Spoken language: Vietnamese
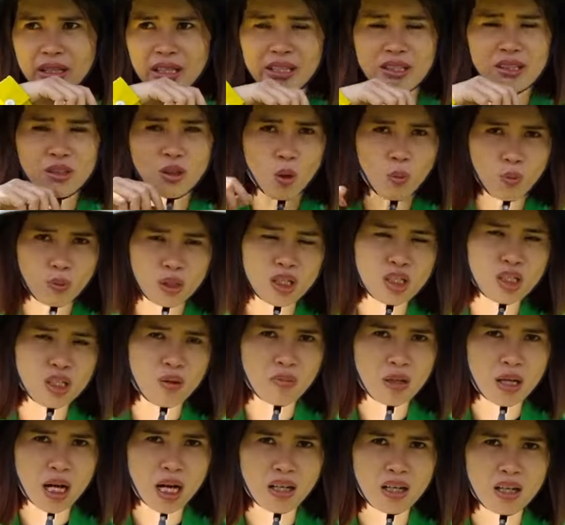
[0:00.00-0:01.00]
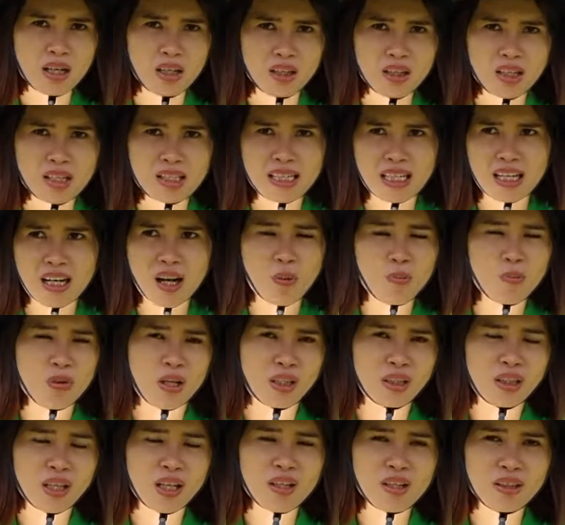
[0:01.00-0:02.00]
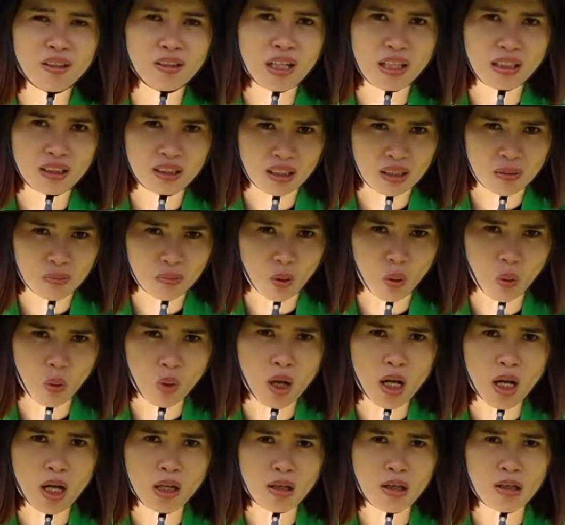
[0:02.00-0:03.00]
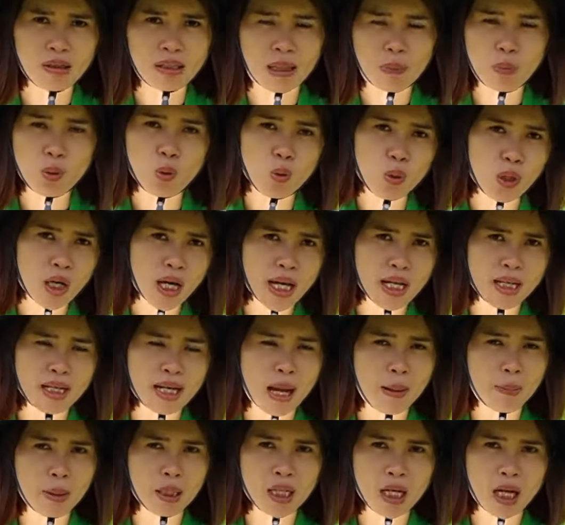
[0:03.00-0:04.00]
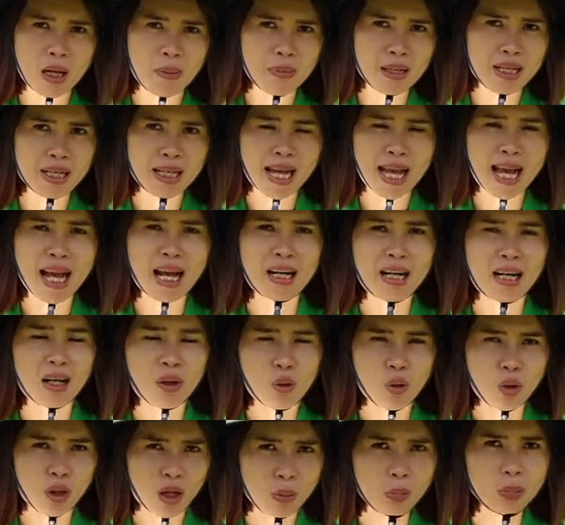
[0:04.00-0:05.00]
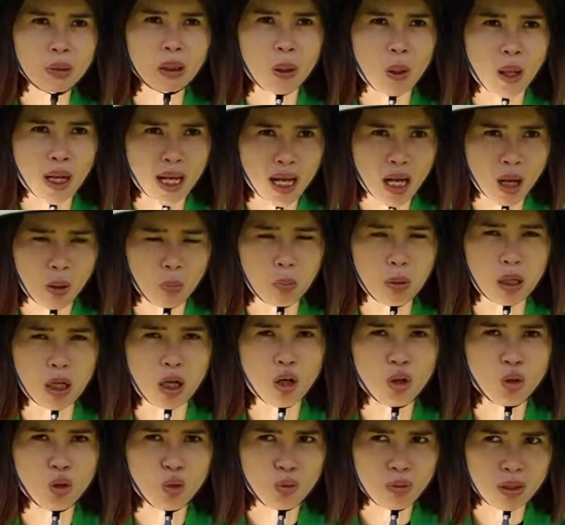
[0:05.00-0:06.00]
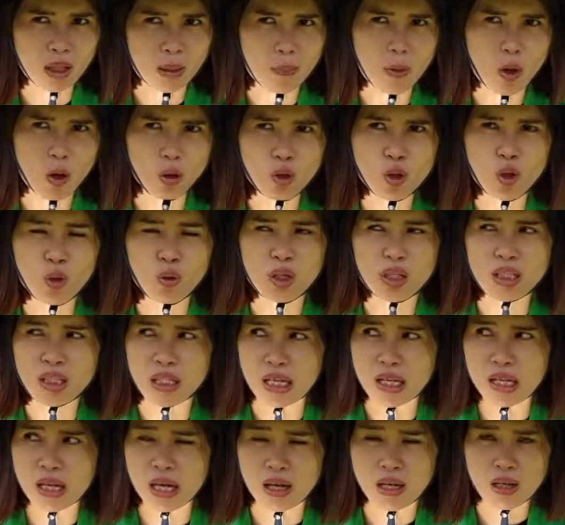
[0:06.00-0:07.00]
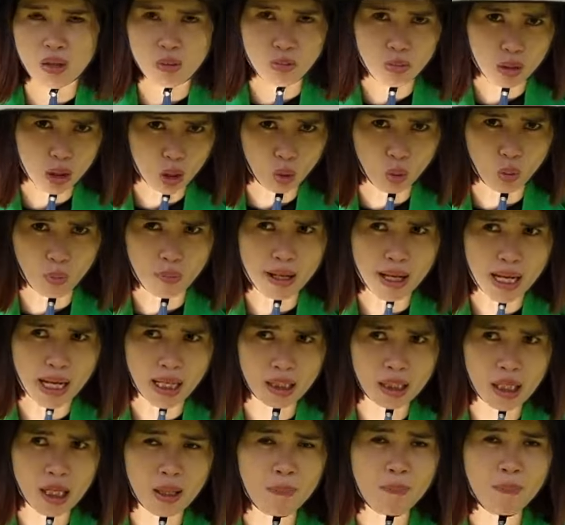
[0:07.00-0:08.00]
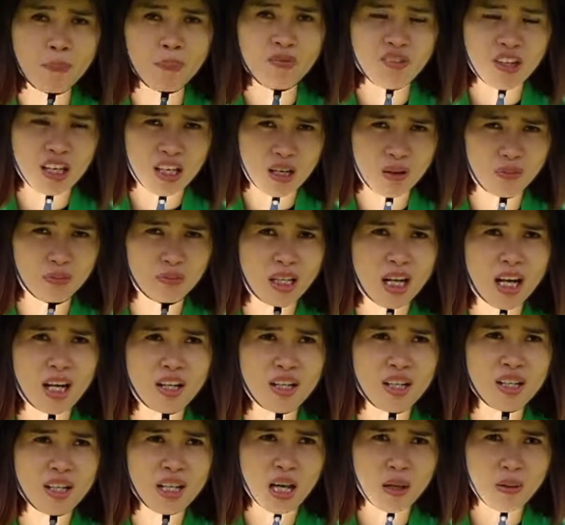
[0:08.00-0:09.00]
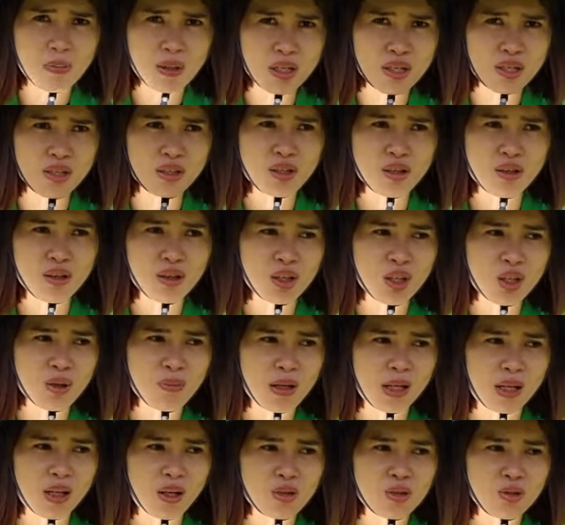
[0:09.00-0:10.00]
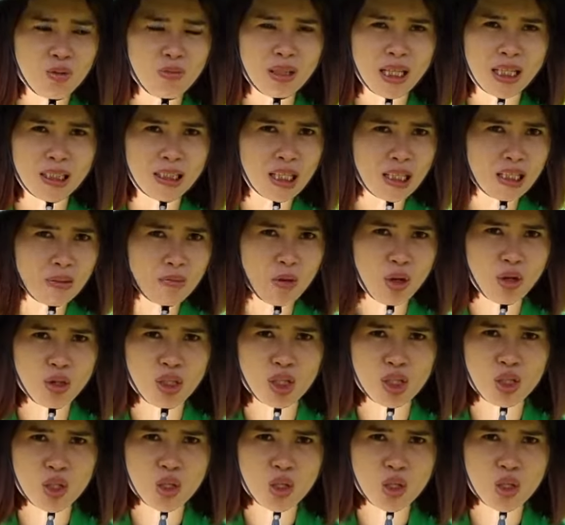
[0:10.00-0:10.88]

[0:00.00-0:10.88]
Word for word: bị tồn dư trong đất nó sẽ không dẫn tới nước thân xì mũ còn đạm ure đạm NPK là nguồn gốc từ hóa học bà con chúng ta bón vô nó sẽ dễ bị tụt pH đất và đồng thời nó dễ bị dư thừa nếu bà con chúng ta thích bón